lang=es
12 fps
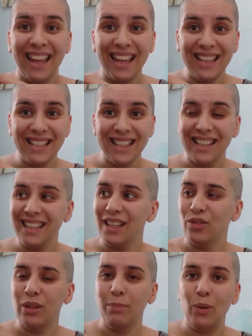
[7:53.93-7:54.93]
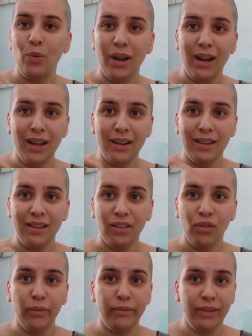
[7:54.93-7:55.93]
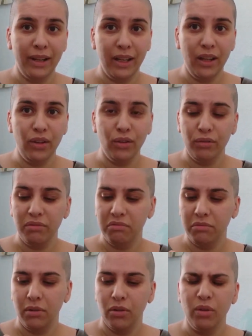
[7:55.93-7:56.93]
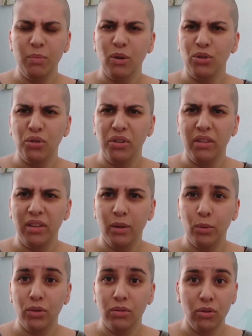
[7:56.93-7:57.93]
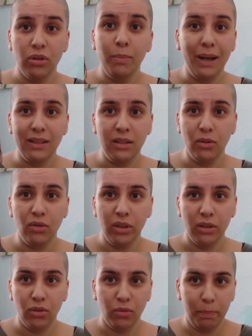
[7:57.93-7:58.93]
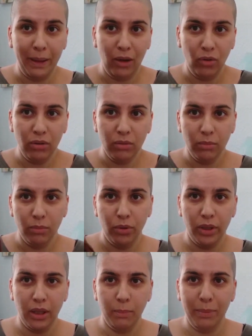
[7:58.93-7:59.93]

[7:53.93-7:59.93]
esta es una peluca larga con flequillo, creo que me costó 15 euros. Son de plástico, ¿eh? no es pelo, porque